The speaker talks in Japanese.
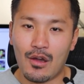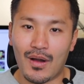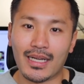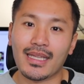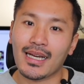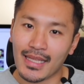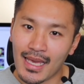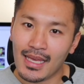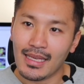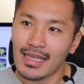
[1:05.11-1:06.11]
若手が
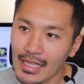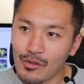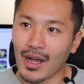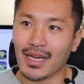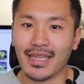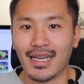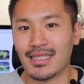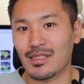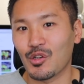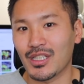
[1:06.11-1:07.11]
ねいい若手が
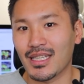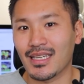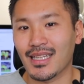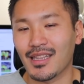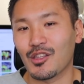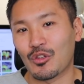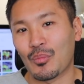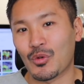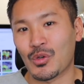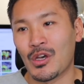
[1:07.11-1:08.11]
すごい出てきたっていうの
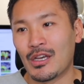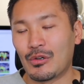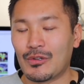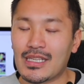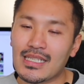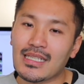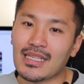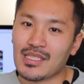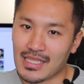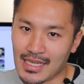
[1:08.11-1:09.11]
も嬉しい
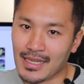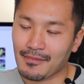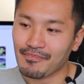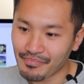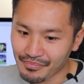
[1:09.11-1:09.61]
ですし